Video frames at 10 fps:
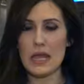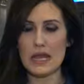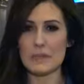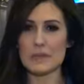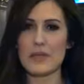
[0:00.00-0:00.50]

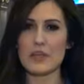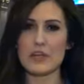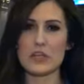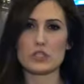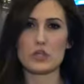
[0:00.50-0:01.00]
la prima de
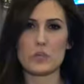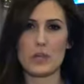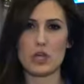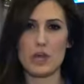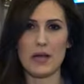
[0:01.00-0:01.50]
riesgo riesgo
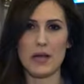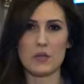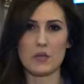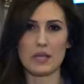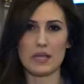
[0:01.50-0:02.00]
español ha
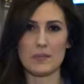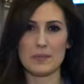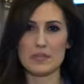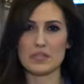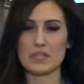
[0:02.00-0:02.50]
bajado
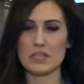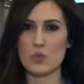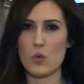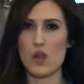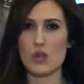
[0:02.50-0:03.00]
ligeramente, se
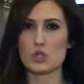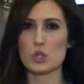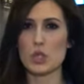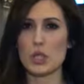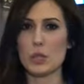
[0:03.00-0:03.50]
sitúa en los
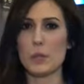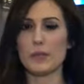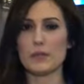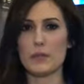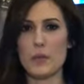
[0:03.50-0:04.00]

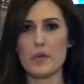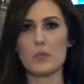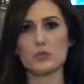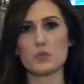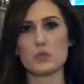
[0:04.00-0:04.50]
129
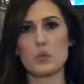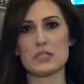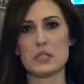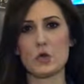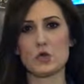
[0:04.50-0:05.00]
puntos
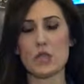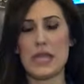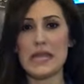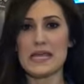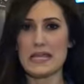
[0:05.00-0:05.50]
básicos
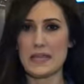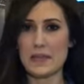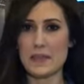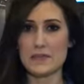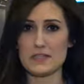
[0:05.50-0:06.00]
y en
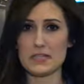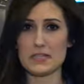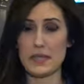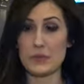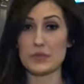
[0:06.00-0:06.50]
el de
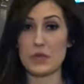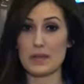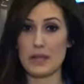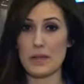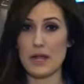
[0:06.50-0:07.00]
divisas el euro
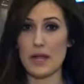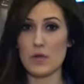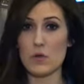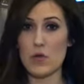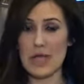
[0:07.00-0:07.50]
también ha
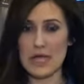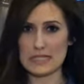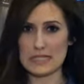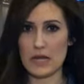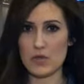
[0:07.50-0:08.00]
bajado
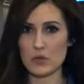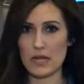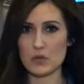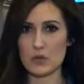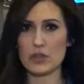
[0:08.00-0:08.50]
hasta el
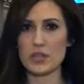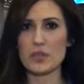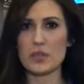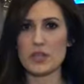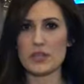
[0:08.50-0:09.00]
dólar con
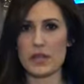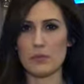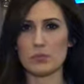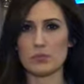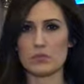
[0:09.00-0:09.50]
cinco
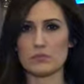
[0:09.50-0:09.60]
centavos.